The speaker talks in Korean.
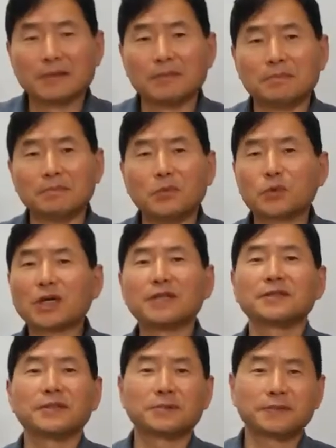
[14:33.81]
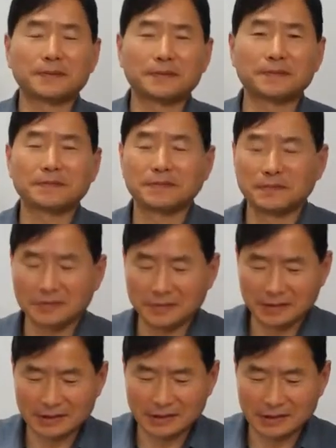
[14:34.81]
못하는 게 없어요.
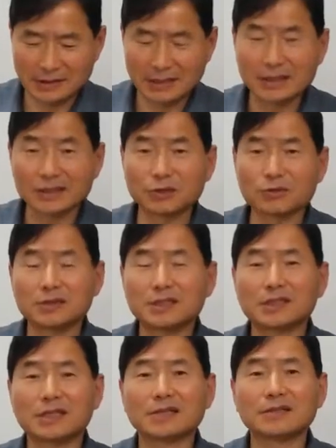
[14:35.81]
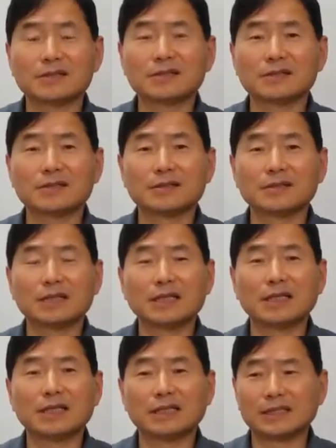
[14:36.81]
저는 이
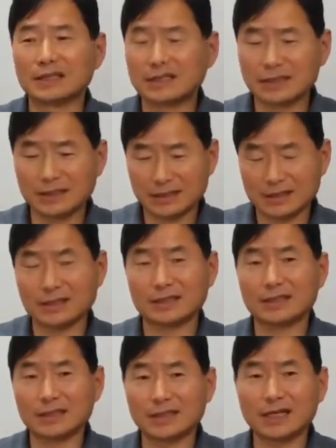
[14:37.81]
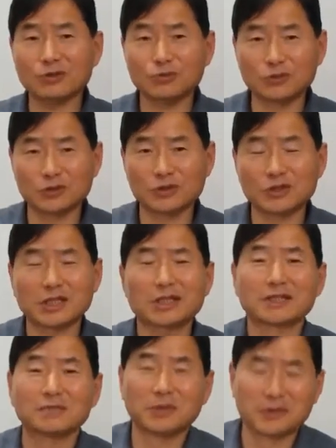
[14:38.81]
자전거나 어, 차 운전은
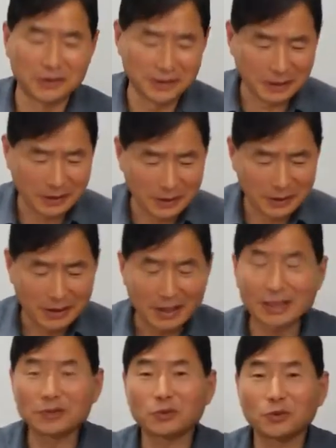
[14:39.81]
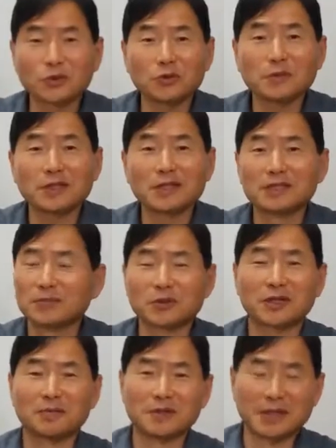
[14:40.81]
잘하는 편인데 아직도 오토바이를
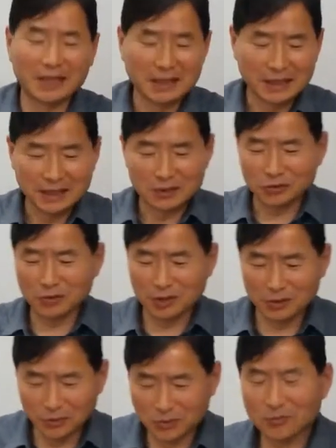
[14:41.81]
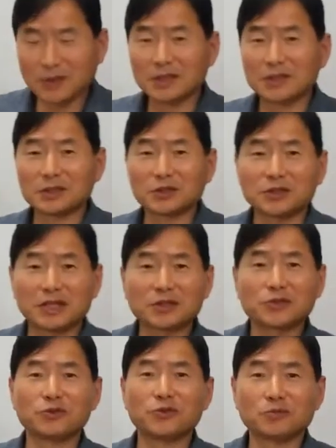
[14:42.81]
못합니다. 중간에 오토바이를 저를
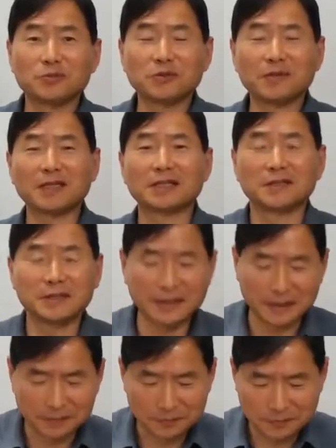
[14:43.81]
가르쳐 주려는 분이 많았는데